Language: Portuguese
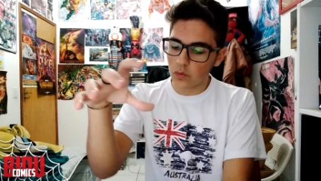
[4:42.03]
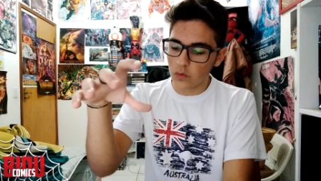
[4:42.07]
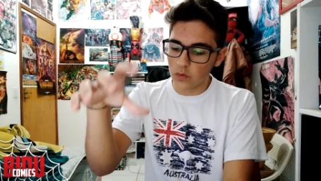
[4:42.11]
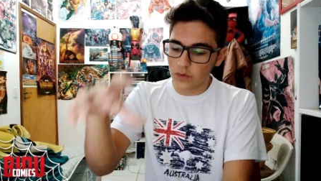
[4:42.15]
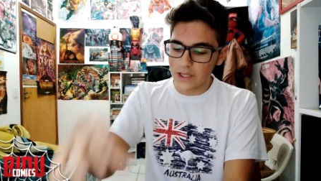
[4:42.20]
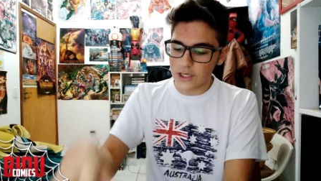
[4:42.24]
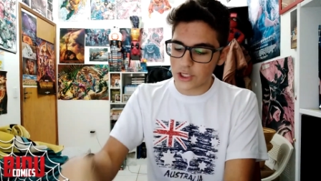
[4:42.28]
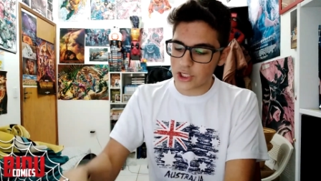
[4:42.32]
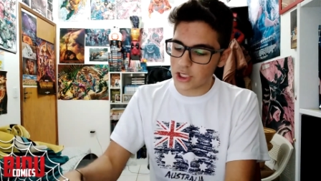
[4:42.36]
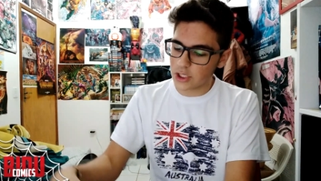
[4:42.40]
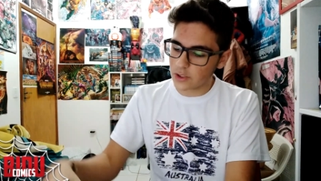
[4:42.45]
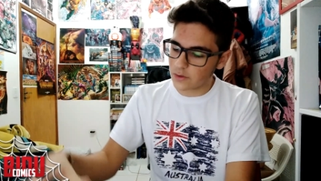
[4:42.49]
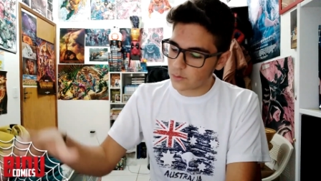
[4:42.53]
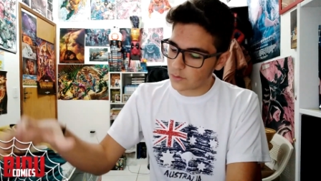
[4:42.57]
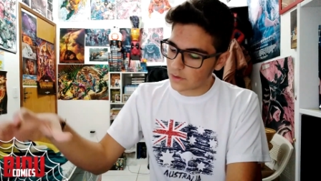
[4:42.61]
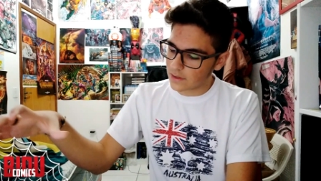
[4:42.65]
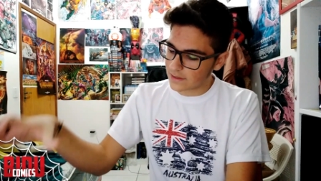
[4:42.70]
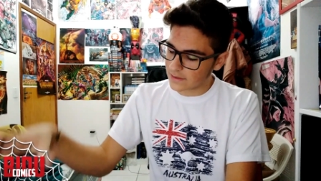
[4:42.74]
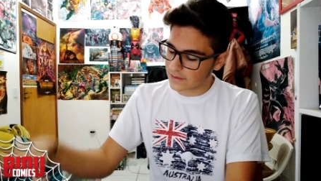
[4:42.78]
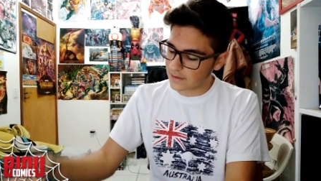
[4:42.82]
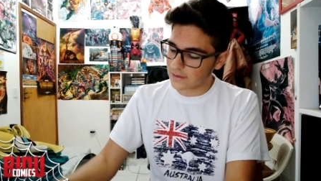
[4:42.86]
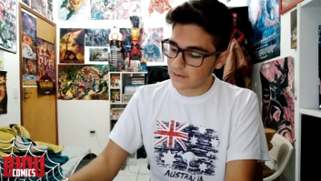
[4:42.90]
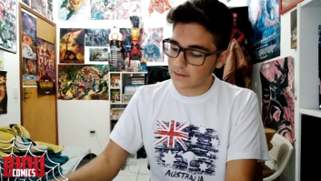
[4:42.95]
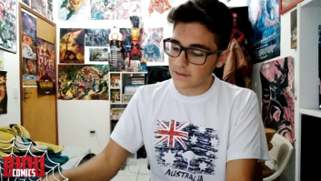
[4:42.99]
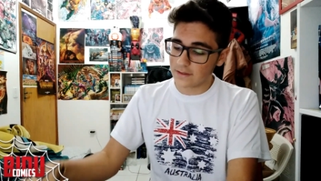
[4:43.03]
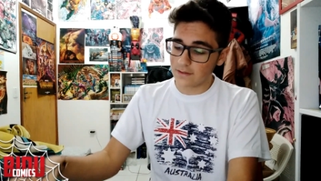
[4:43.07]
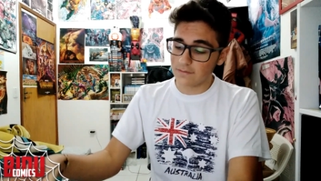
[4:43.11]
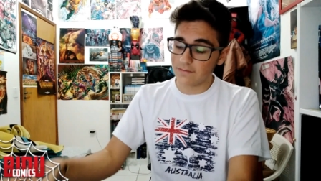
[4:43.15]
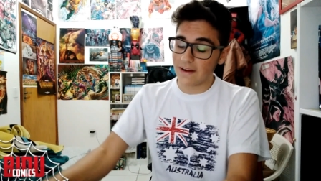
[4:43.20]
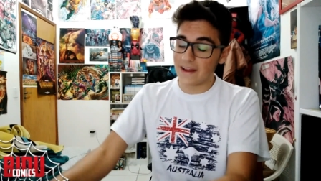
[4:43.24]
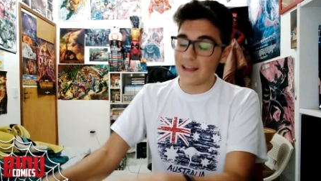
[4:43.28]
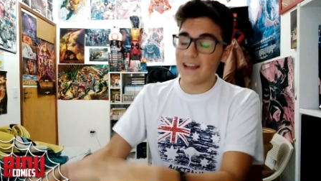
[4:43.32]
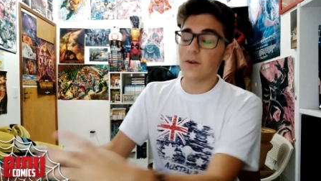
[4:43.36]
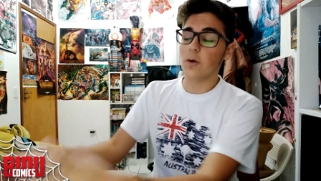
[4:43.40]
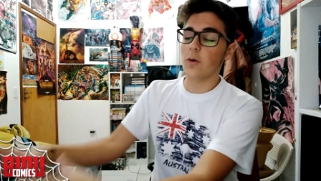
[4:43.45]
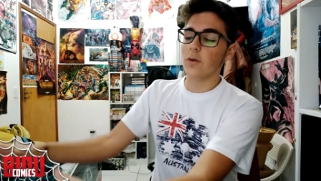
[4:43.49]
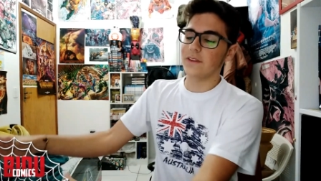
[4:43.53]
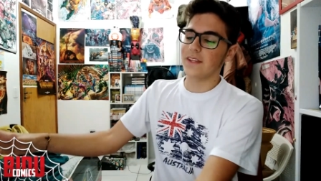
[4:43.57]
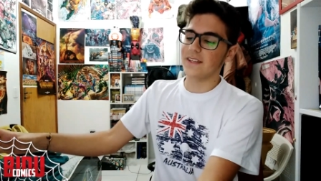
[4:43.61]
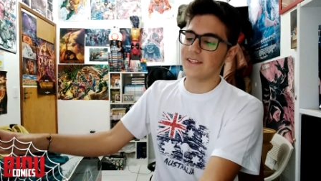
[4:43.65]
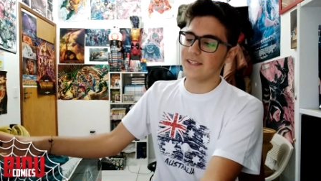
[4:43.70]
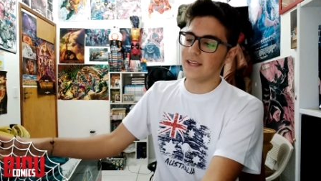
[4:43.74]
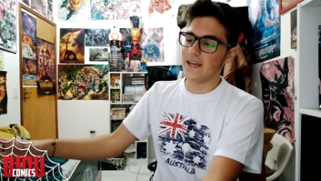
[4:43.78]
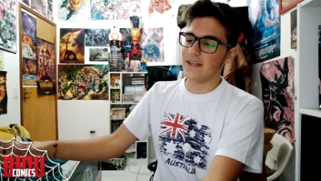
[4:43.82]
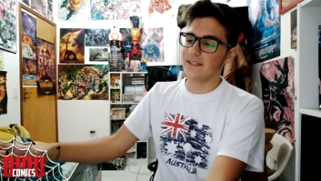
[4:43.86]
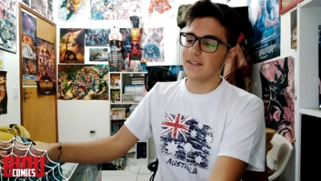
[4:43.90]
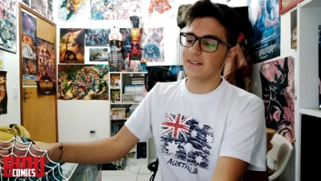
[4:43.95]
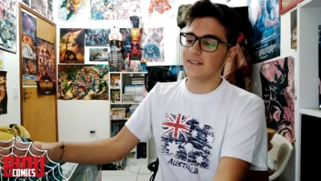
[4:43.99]
o destino vai
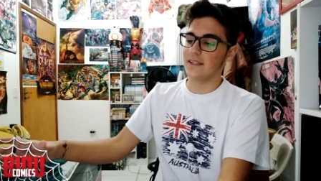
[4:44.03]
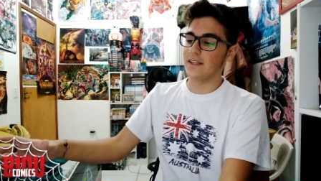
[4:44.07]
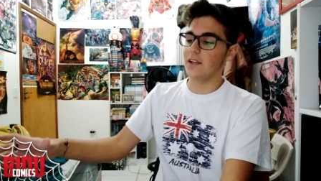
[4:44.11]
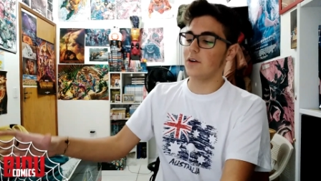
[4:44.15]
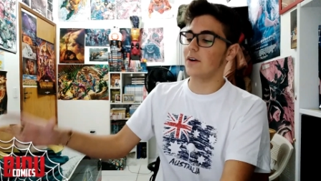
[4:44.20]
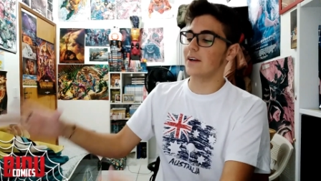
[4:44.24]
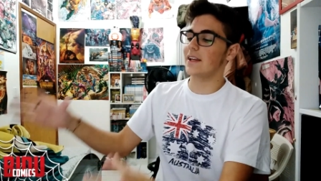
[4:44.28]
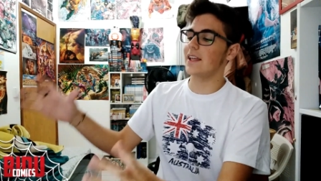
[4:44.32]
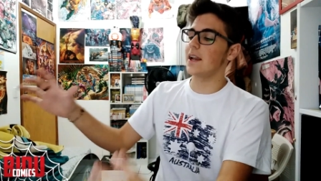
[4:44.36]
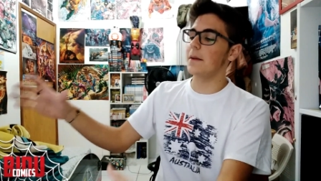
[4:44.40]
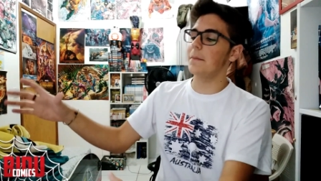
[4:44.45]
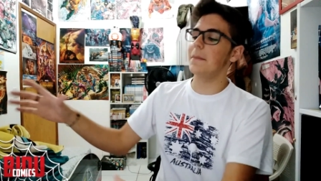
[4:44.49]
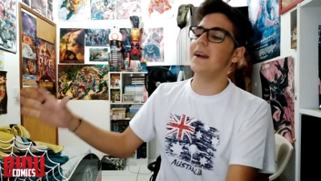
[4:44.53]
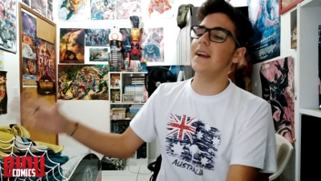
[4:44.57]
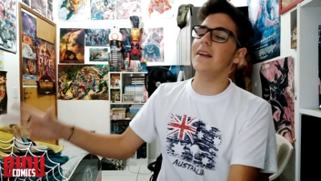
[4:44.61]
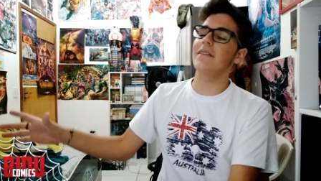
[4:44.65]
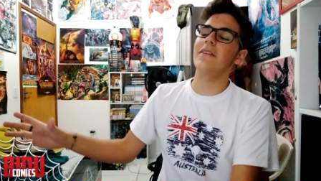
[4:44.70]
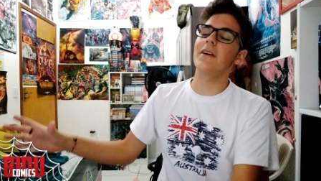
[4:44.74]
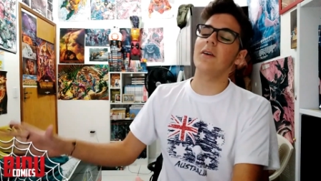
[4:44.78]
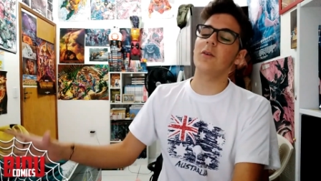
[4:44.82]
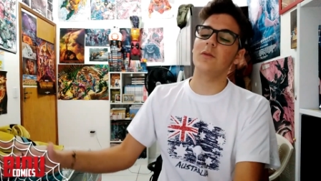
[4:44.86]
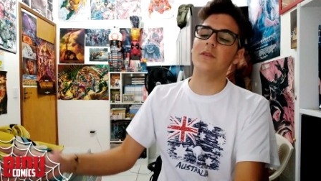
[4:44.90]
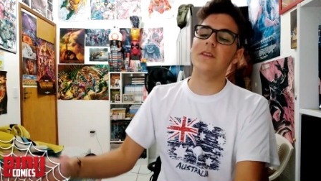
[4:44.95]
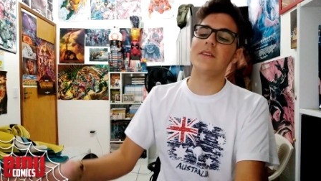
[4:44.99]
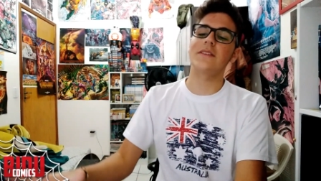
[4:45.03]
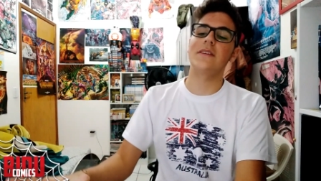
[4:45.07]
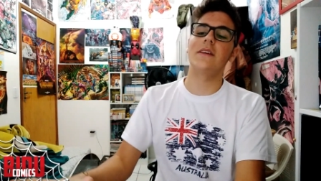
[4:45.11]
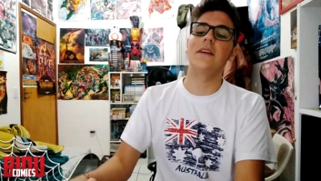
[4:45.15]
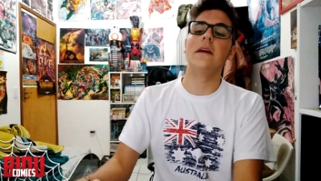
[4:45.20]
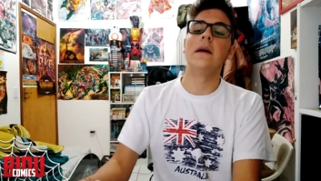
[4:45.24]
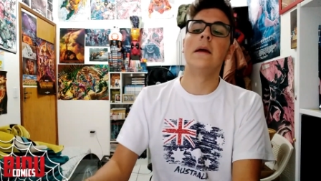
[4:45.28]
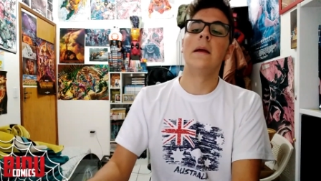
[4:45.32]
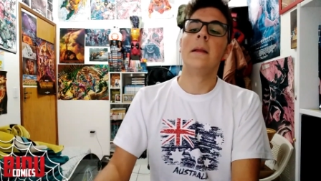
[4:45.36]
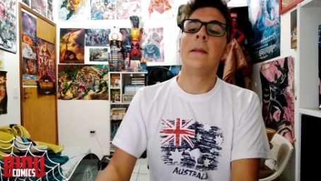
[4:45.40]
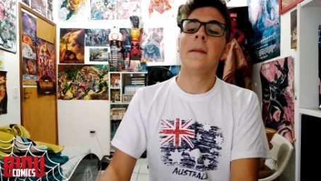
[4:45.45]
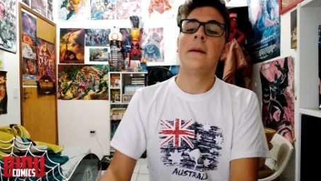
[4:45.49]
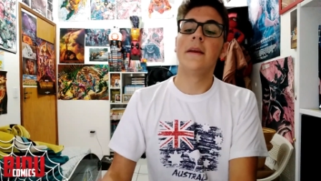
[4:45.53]
acontecer ainda, entendeu? Aquela merda vai acontecer.